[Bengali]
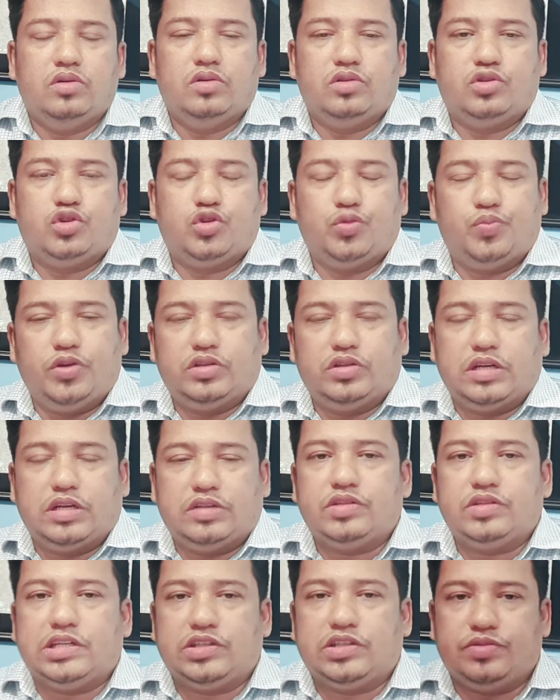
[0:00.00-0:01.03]
সুপ্রিয়
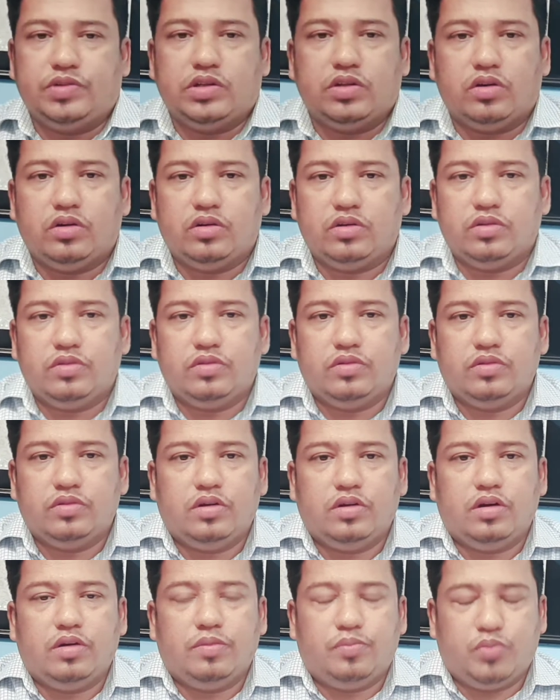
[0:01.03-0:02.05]
ছাত্রছাত্রীবৃন্দ
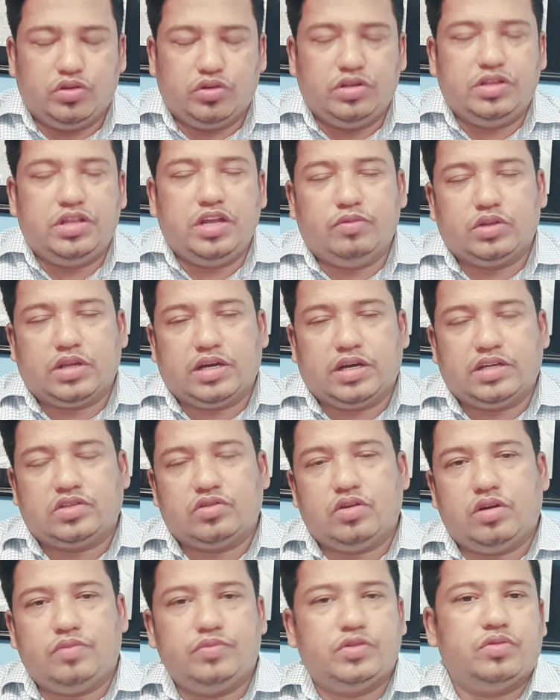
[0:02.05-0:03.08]
প্রতিদিনের মতো
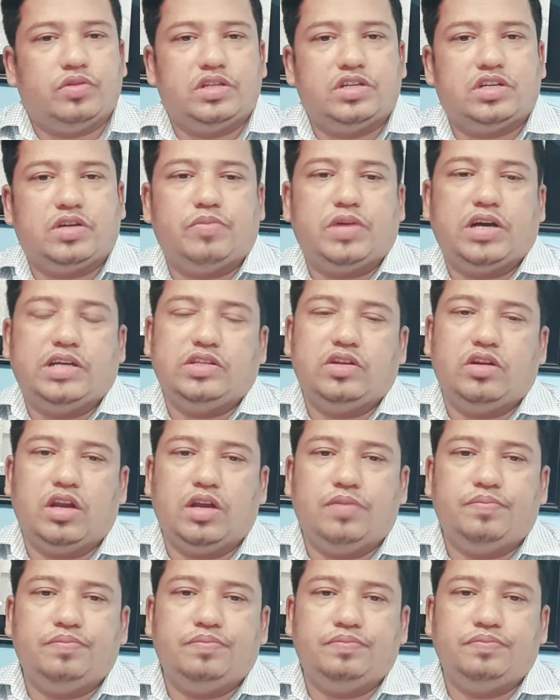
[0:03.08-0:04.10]
আজকে আমি তোমাদের সামনে হাজির
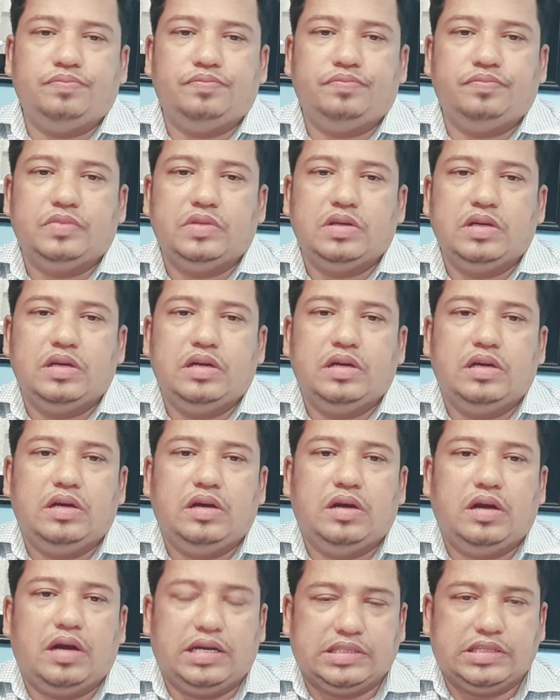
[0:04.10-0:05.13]
হলাম
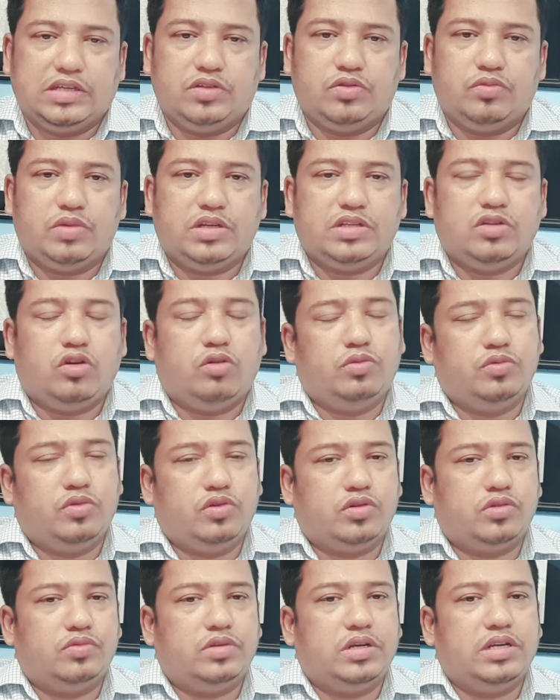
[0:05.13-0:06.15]
আজকে তোমরা নবম
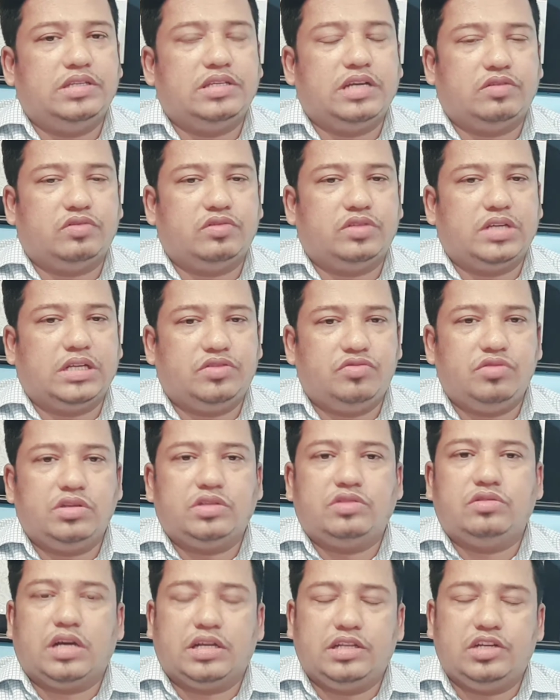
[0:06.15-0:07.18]
দশম শ্রেণীর ছাত্রছাত্রী
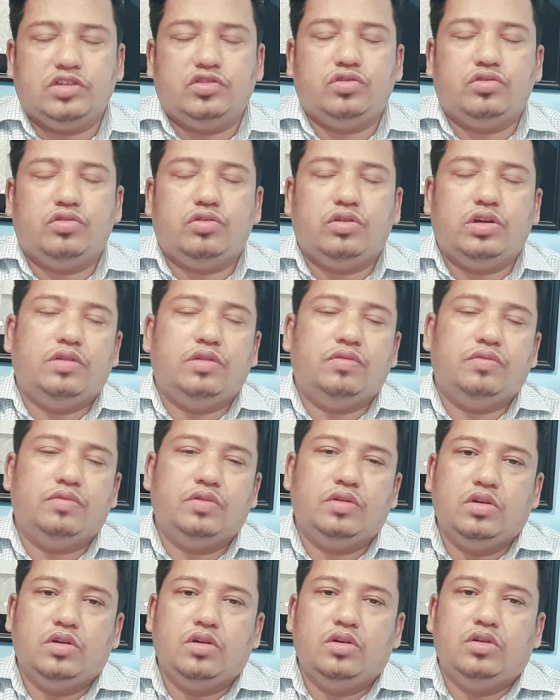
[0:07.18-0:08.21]
আছো তাদের জন্যই
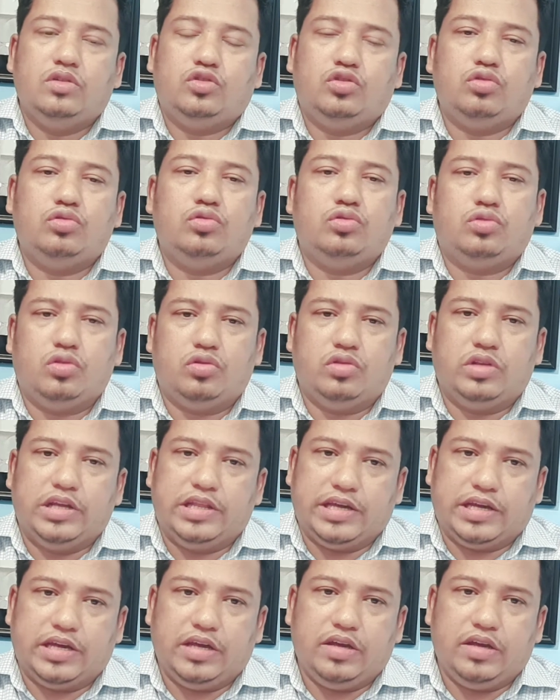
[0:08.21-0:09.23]
চতুর্থ অধ্যায়
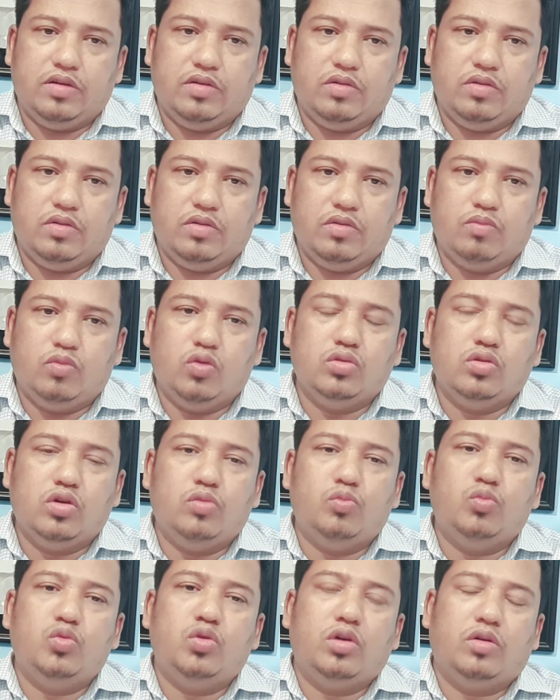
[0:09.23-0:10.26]
থেকে মূলধন
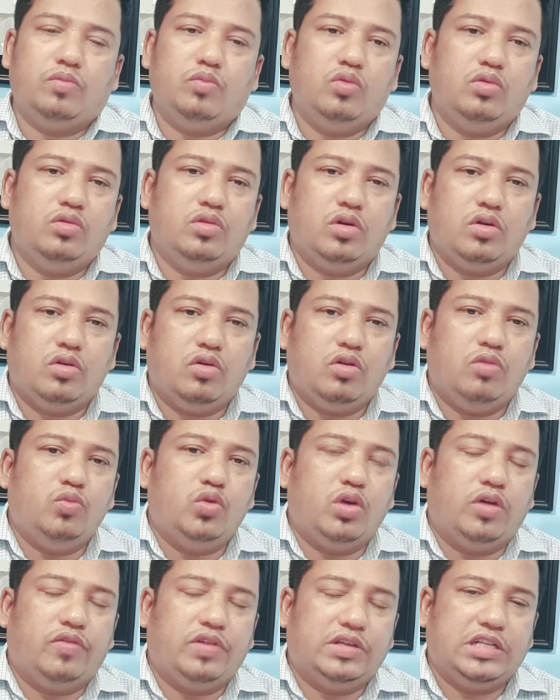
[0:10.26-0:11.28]
মূলধন ও
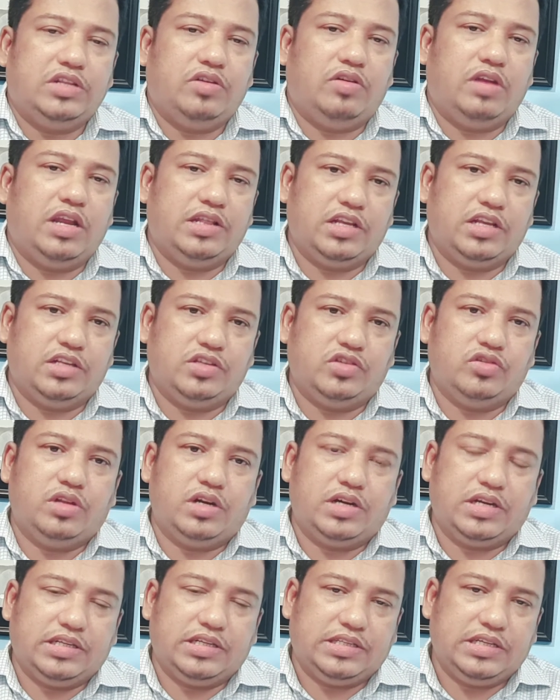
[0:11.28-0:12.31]
মুনাফা জাতীয় লেনদেন যে
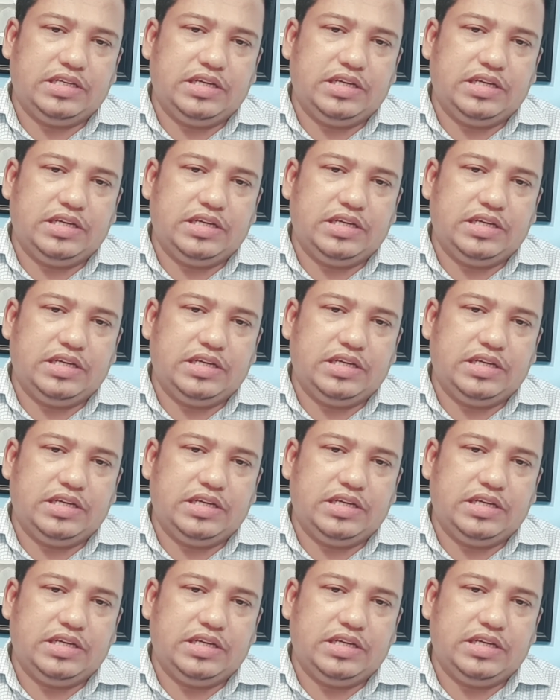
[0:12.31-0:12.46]
অধ্যায়টা আছে